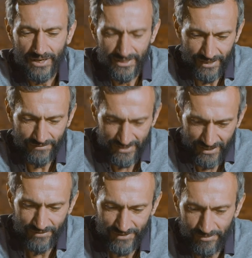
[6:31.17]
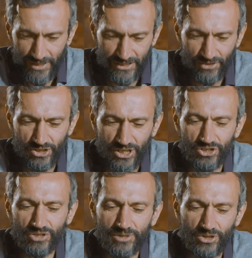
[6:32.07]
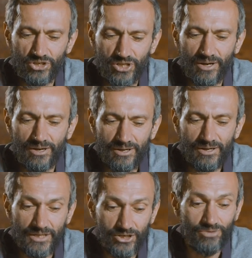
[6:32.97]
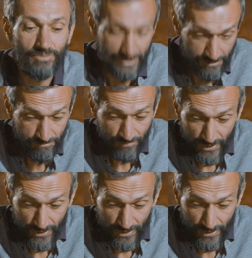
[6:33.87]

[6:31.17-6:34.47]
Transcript: И, соответственно, для 18 тоже должно быть точно должно быть.